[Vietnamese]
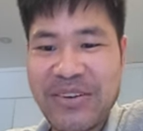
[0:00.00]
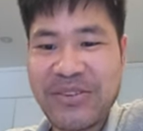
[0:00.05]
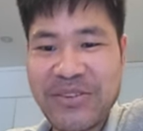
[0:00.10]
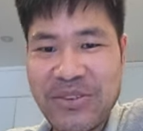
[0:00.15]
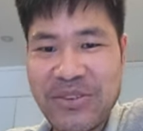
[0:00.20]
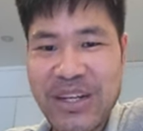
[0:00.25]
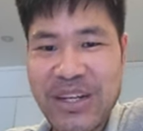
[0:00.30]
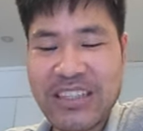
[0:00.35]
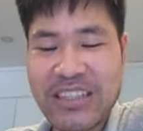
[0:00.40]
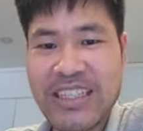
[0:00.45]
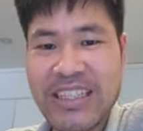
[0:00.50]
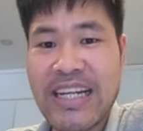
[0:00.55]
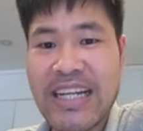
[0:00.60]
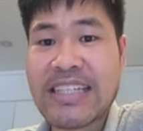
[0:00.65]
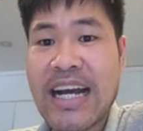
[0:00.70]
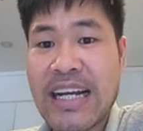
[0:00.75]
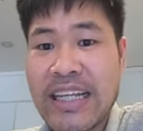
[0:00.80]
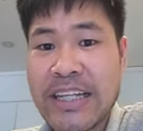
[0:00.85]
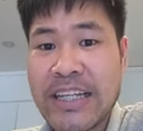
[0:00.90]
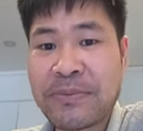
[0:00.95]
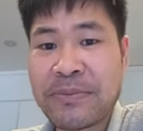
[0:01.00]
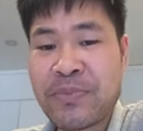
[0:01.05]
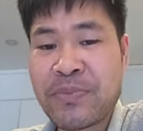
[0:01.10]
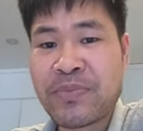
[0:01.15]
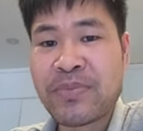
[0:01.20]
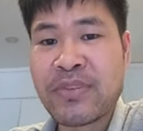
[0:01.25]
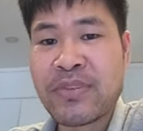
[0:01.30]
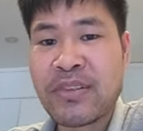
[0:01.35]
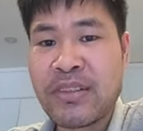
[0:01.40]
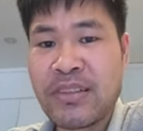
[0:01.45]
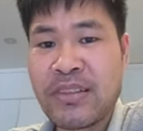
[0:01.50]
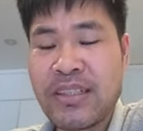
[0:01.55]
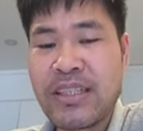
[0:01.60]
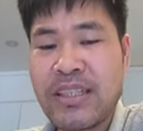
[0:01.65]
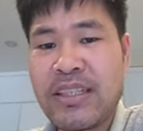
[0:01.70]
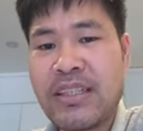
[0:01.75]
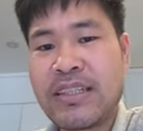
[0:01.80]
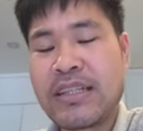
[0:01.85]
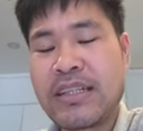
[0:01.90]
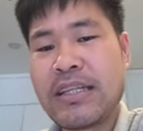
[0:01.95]
đúng không ạ thì đẩy giá lên
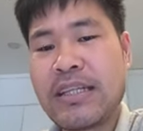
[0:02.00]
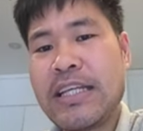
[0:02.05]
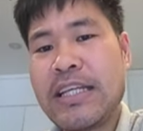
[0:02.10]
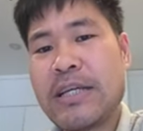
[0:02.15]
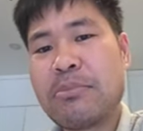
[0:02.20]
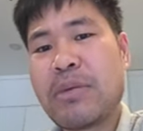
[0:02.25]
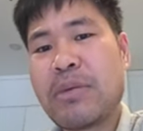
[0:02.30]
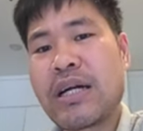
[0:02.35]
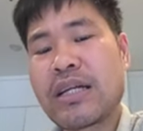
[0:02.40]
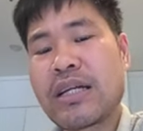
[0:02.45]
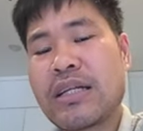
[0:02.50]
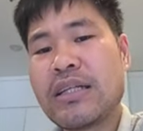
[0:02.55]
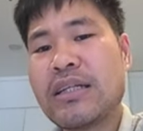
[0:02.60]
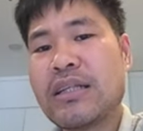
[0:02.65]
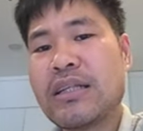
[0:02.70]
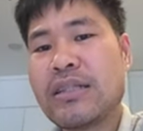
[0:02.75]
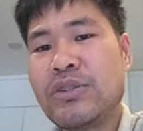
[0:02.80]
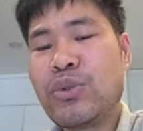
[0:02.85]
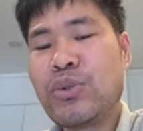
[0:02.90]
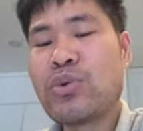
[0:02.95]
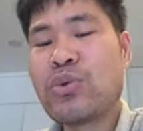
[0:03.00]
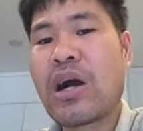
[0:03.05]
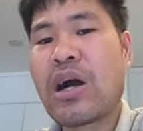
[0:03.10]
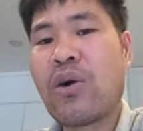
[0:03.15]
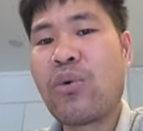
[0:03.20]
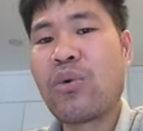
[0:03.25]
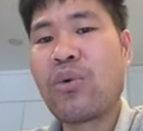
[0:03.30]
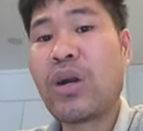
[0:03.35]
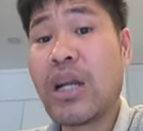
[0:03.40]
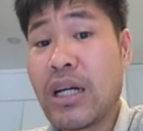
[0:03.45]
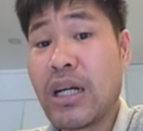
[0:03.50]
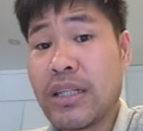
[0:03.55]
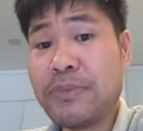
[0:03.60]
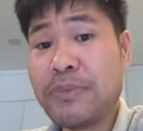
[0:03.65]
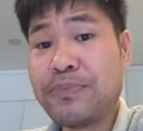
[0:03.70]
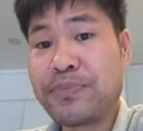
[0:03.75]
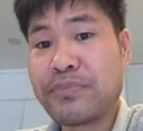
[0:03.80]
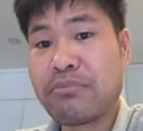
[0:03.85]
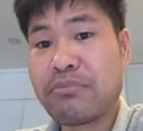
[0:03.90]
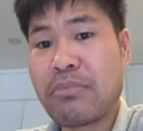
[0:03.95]
thì khi mà cái nhu cầu nó
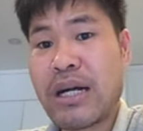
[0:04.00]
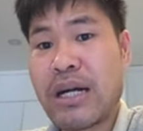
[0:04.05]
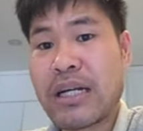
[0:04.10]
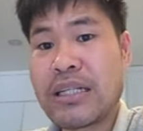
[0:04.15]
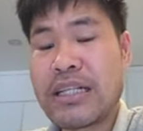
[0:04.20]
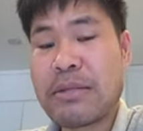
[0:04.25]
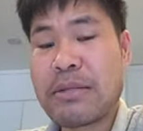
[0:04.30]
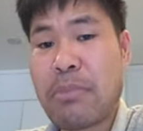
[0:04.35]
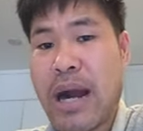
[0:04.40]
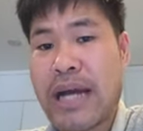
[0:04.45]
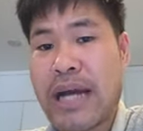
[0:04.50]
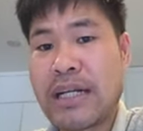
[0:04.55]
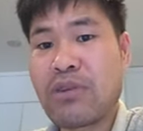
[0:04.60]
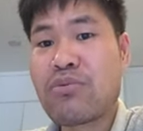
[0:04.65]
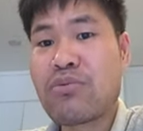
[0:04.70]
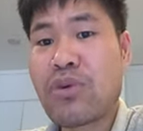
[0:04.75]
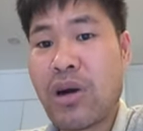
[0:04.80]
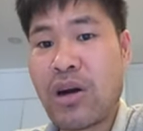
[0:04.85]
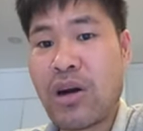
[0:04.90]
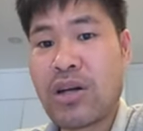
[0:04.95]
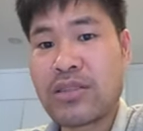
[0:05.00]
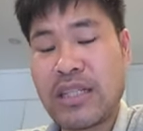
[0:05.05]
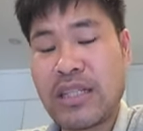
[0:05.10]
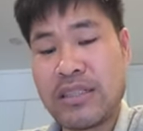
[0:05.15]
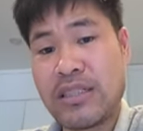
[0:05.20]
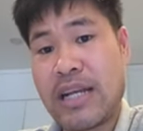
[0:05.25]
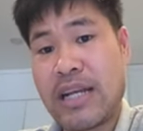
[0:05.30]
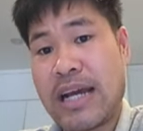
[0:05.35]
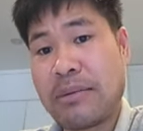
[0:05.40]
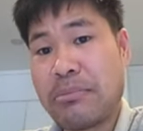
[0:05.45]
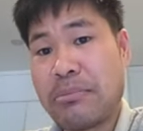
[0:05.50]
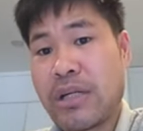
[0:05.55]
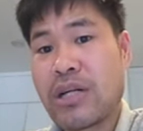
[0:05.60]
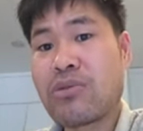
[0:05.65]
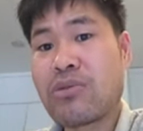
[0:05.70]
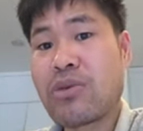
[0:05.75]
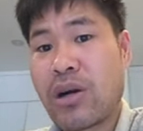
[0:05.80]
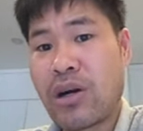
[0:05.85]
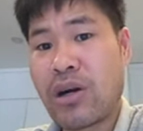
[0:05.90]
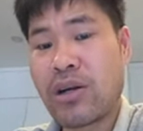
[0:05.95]
lớn mà người bán không có dự án mới
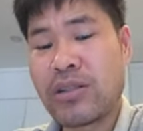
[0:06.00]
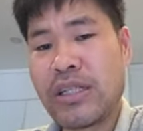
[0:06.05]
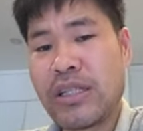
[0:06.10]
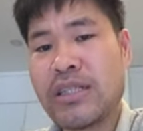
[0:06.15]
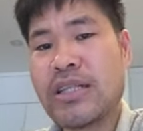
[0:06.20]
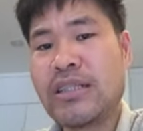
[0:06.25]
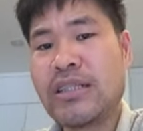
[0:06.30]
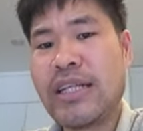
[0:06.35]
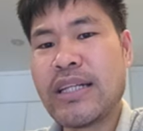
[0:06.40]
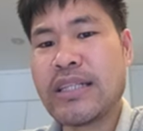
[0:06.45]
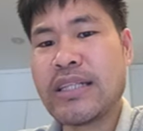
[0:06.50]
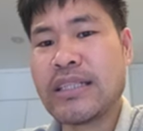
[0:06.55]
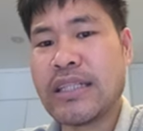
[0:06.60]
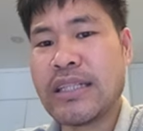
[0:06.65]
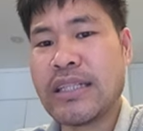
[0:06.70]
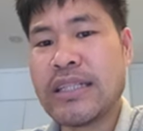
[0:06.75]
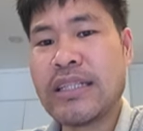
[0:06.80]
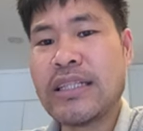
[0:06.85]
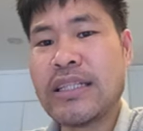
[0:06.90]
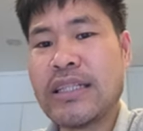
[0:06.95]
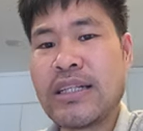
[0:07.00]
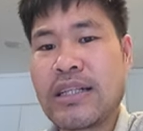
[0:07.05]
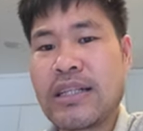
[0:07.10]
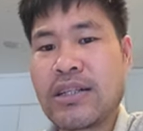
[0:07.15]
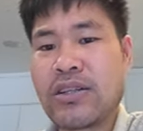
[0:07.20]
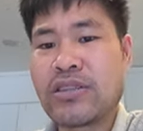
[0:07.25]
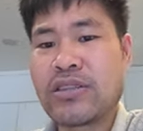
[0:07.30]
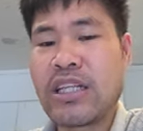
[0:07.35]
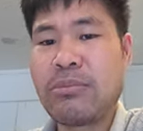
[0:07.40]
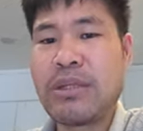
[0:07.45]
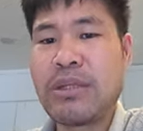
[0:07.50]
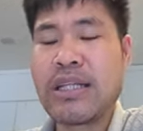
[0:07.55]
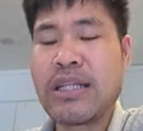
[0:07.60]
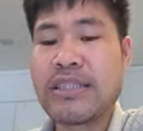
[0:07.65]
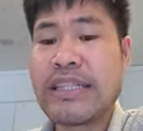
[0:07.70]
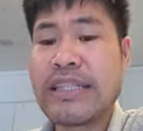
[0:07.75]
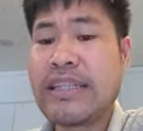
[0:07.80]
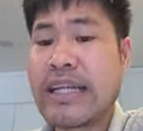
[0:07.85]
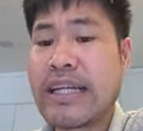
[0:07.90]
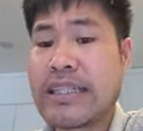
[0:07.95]
không có thì đương nhiên là gì nó sẽ bị
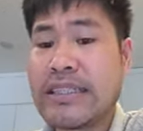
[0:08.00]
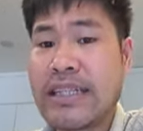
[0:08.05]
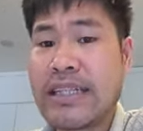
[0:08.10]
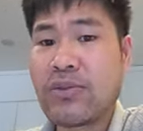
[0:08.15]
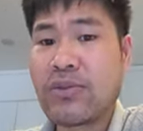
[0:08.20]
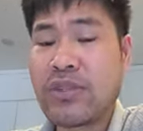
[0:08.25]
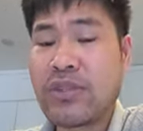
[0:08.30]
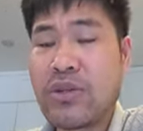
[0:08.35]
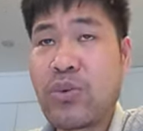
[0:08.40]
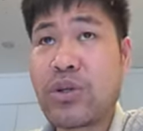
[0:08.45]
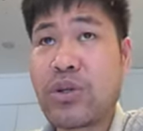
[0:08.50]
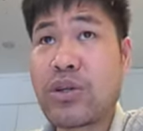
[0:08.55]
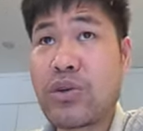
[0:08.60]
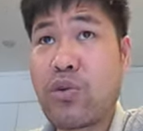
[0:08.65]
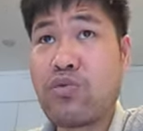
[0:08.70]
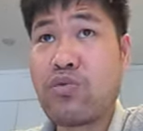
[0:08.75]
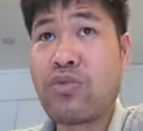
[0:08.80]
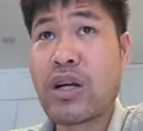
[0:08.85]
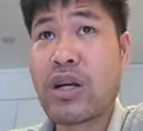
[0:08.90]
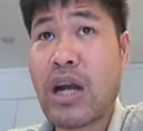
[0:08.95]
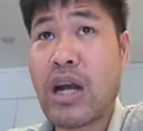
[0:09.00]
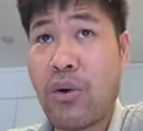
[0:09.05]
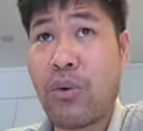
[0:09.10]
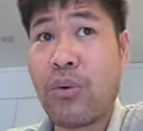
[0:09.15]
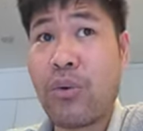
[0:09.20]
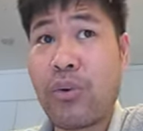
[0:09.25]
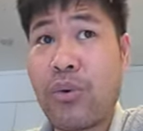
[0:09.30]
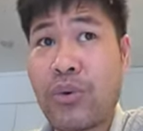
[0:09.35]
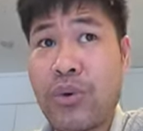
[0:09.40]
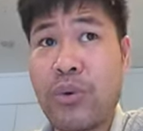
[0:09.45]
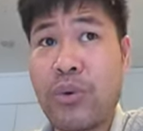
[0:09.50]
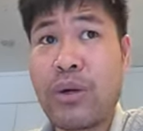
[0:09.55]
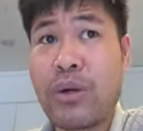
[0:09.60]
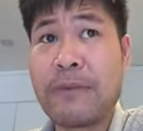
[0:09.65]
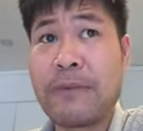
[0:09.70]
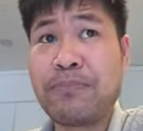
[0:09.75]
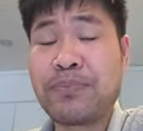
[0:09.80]
chênh lệch nhau giữa nguồn cung và cầu đúng không ạ